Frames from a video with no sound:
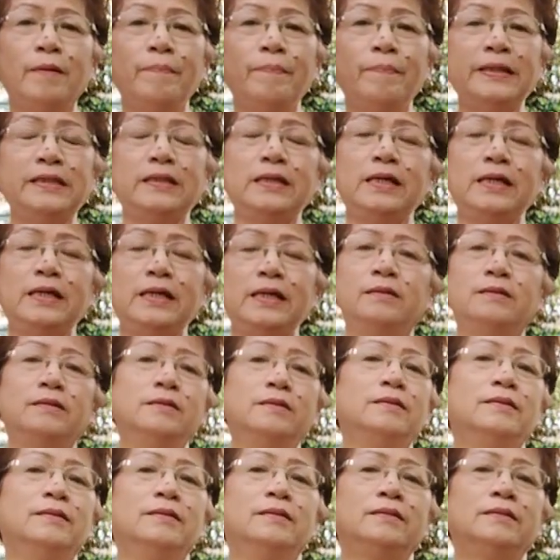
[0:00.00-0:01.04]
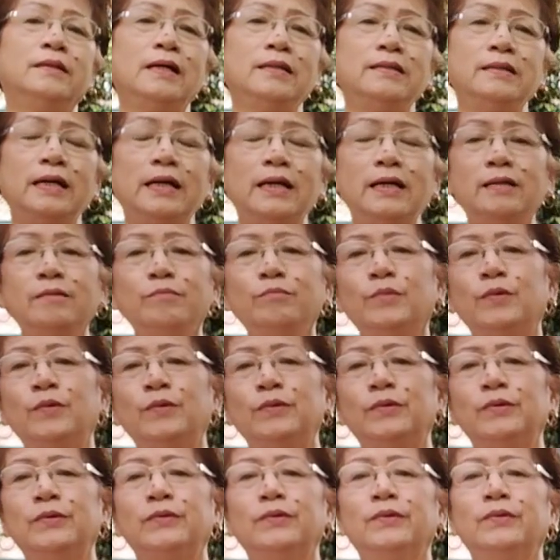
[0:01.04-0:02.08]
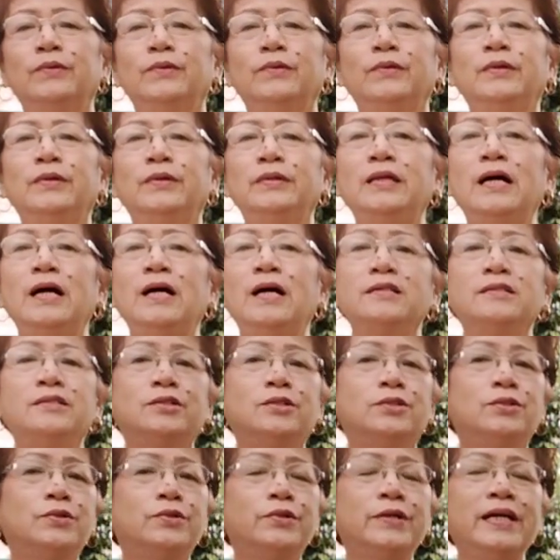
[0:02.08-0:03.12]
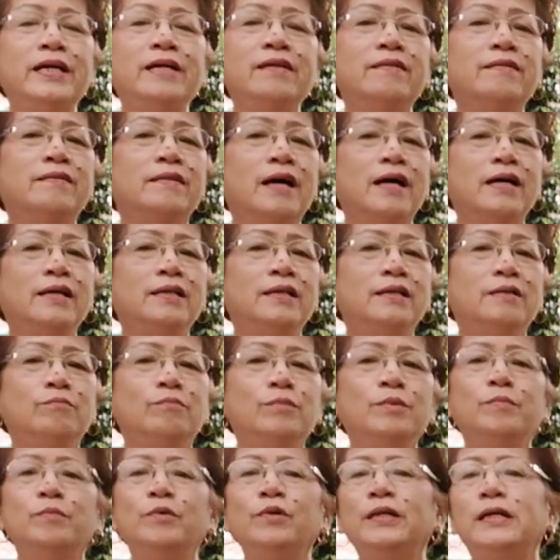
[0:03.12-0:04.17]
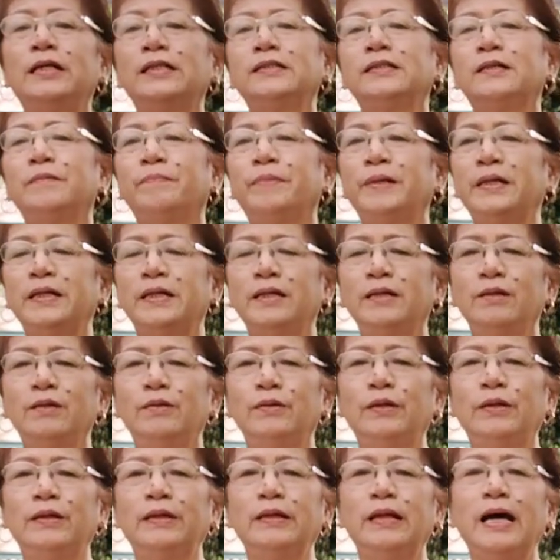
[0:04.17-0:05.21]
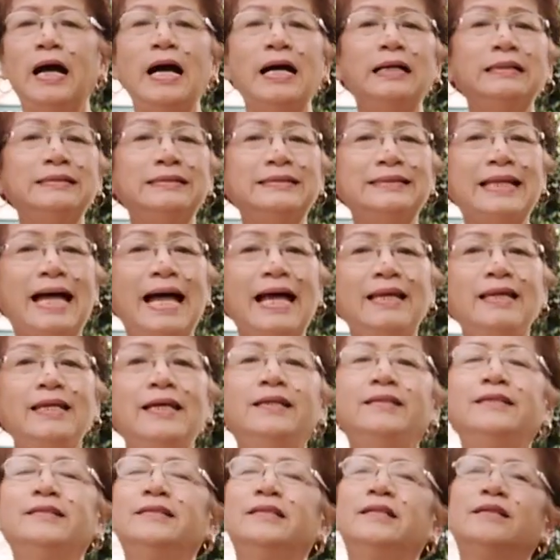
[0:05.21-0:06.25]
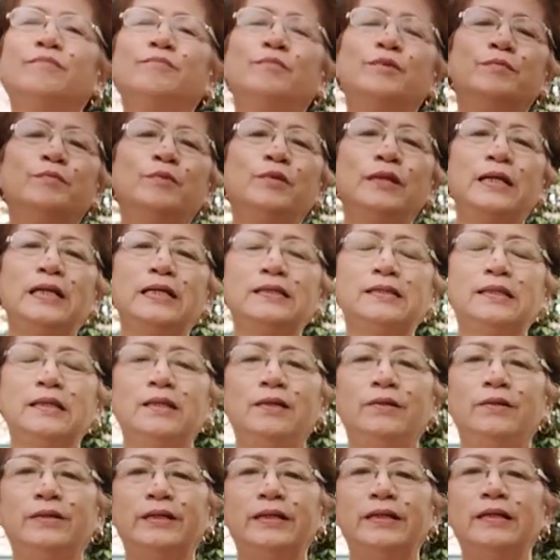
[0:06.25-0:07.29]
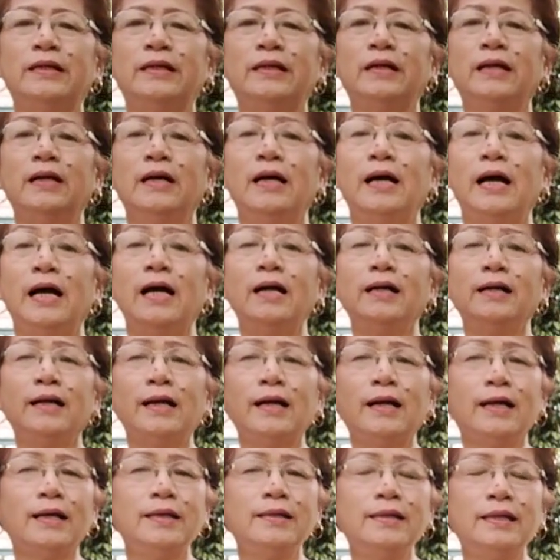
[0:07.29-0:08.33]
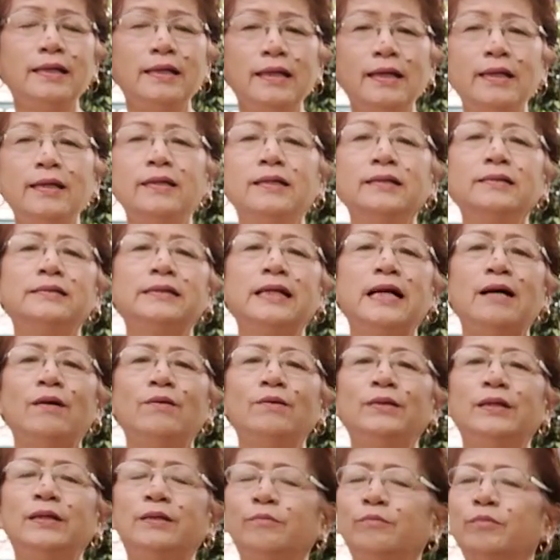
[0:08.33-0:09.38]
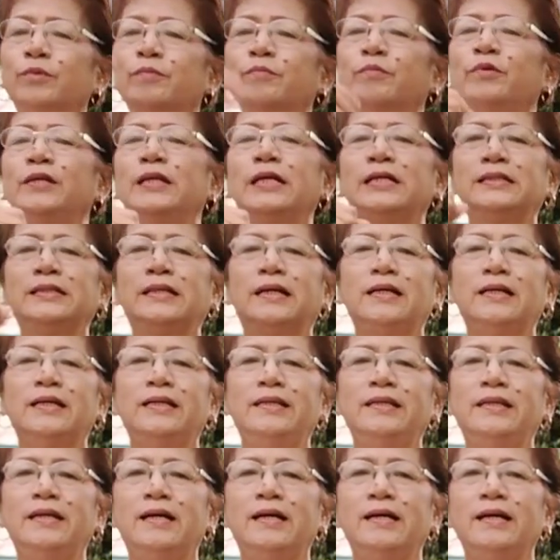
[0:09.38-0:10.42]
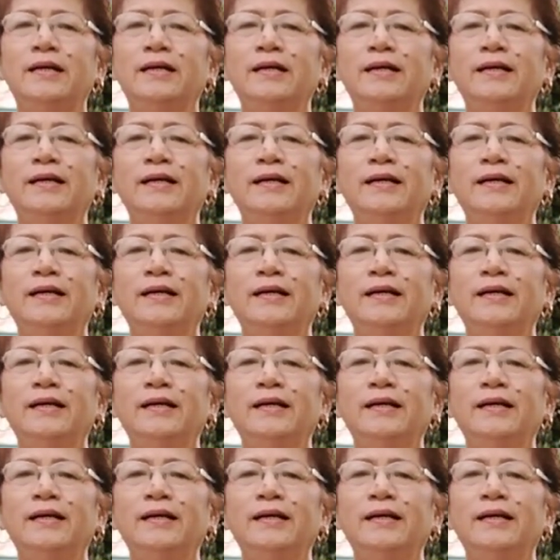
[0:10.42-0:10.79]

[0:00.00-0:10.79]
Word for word: Kapatid, tandaan mo na ang strength ay nagmumula sa Panginoon. Ang talent nagmumula sa Lord. Ang kakayanan ng tao nagmumula sa Kanya.